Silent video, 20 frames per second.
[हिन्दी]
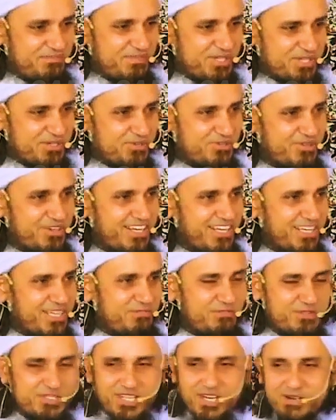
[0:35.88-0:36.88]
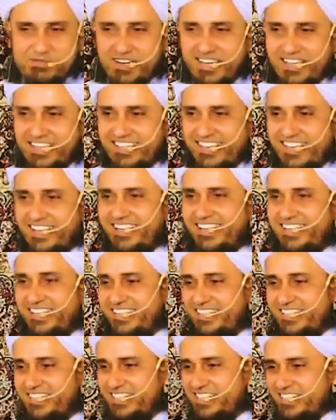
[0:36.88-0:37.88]
मशहूर है कि मुसलमान क्या हैं
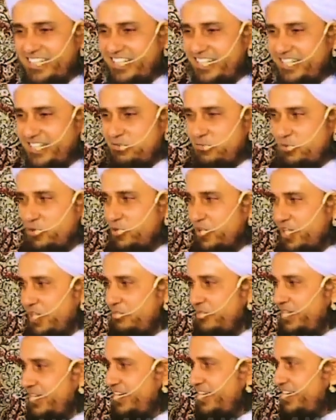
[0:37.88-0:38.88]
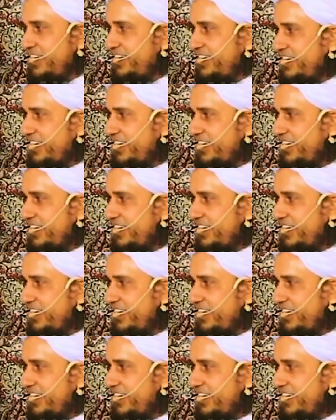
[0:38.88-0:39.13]
भूखे भी हैं